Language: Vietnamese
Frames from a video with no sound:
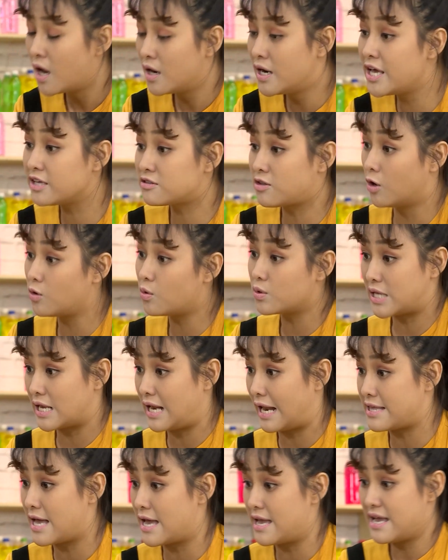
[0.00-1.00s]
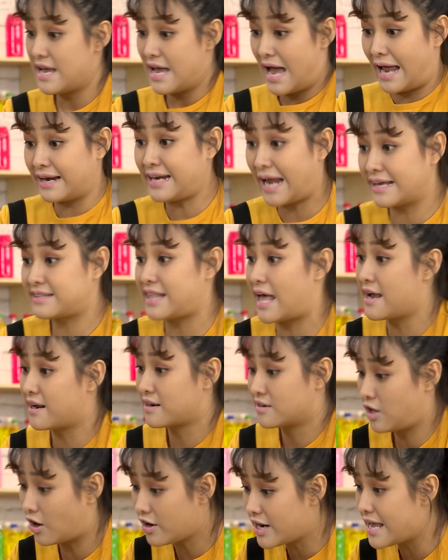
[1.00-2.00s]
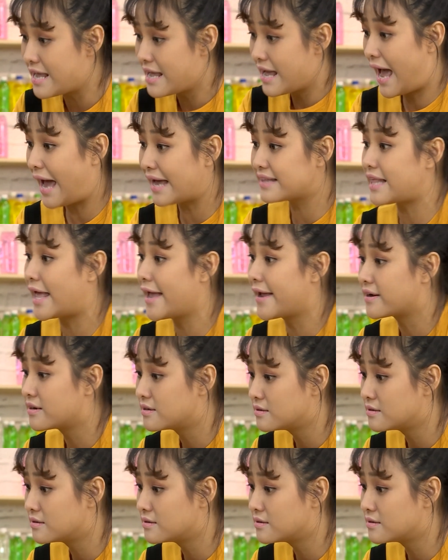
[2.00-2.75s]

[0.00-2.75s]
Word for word: Lý tưởng của chị là gì? Anh Hai Tiền, nói đi. Hai Tiền.